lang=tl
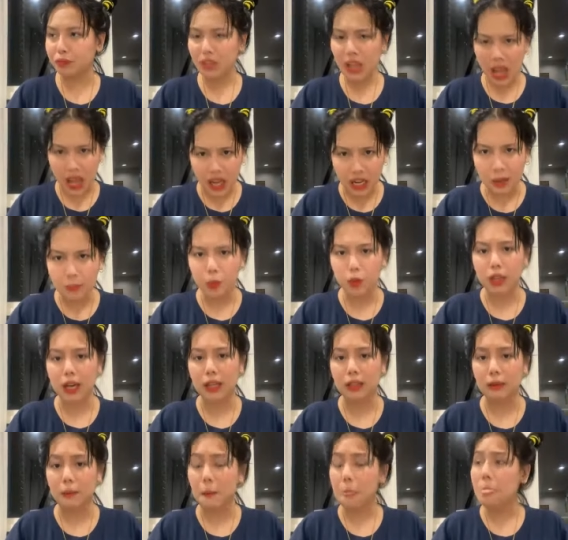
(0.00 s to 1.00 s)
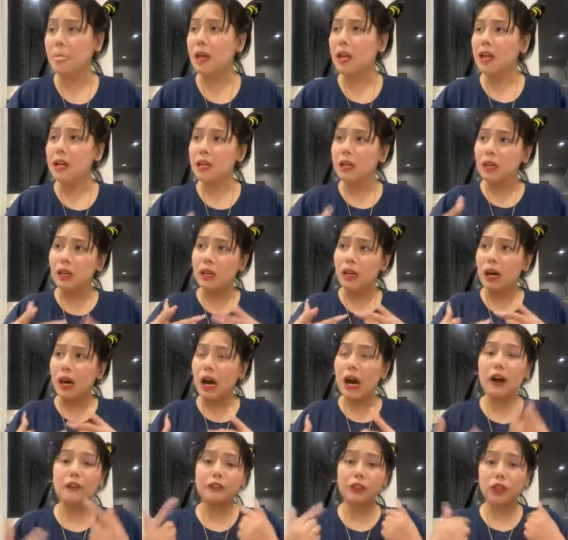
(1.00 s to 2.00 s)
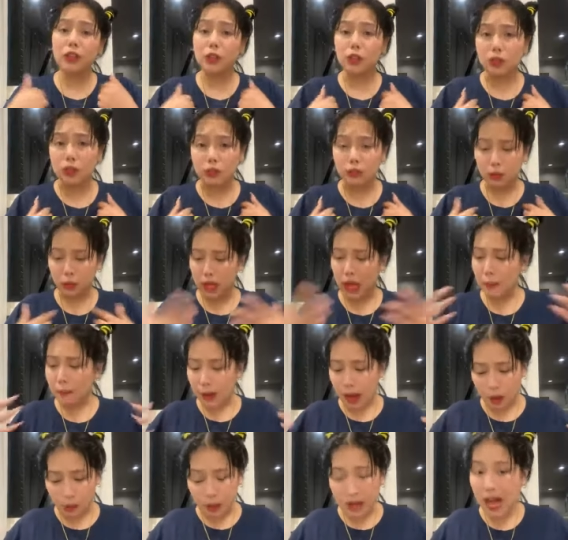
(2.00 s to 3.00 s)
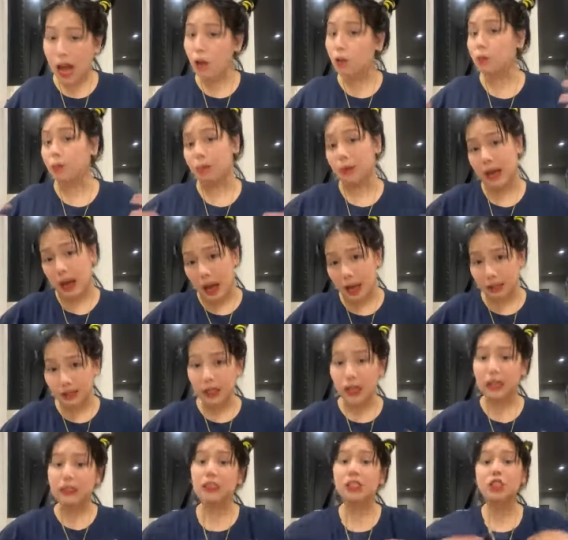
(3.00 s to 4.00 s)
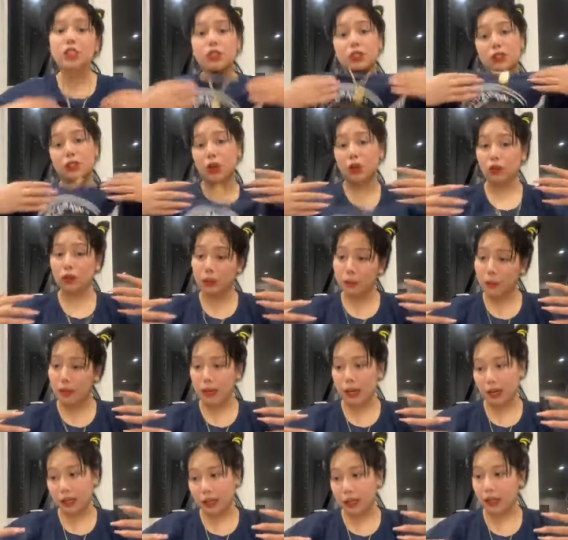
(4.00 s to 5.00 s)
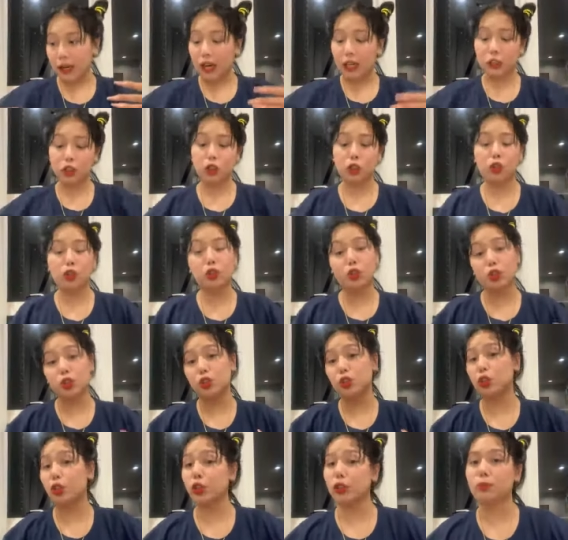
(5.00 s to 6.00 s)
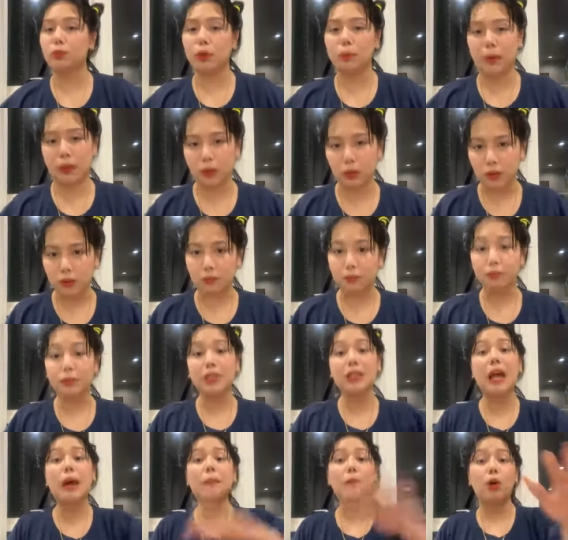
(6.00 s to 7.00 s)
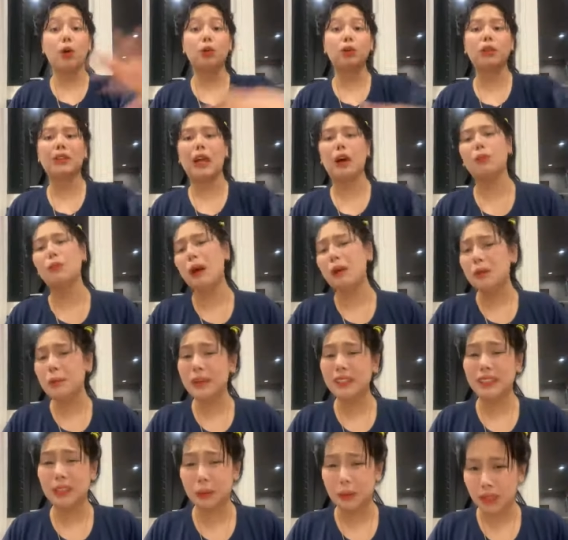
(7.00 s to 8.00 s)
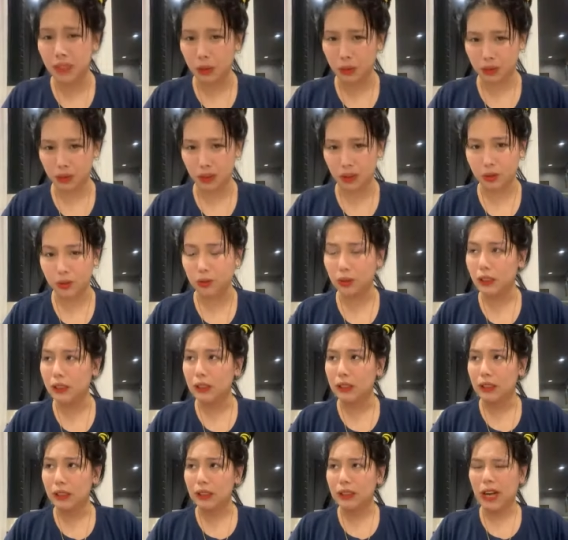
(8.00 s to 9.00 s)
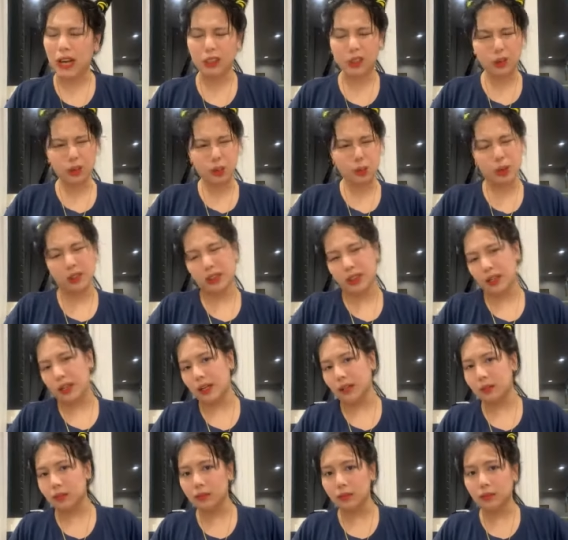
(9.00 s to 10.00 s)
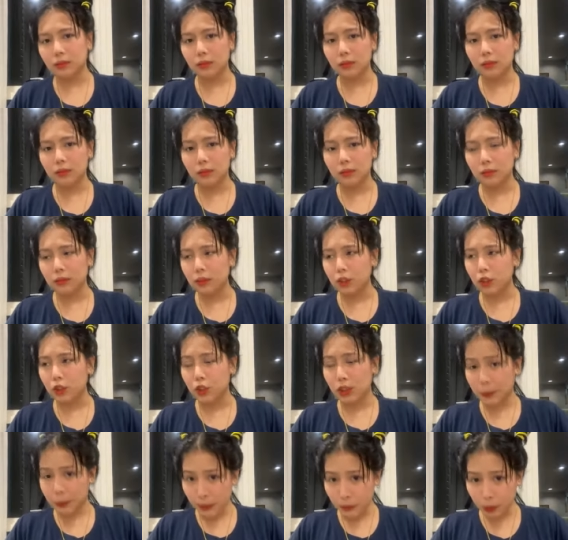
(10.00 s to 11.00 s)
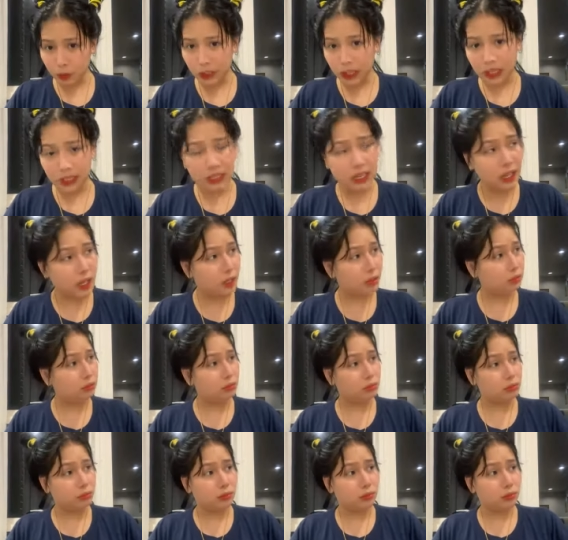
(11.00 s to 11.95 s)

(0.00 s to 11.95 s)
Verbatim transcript: Alam mo yan. After nun, wala, pa, wala akong bra. Naka-t-shirt ako na malaki at suot ko yung short mo pa nun. Bigla mo akong tinag, Mami, may sabihin ako sa'yo. Kaso, wag na lang. Siyempre, putang ina.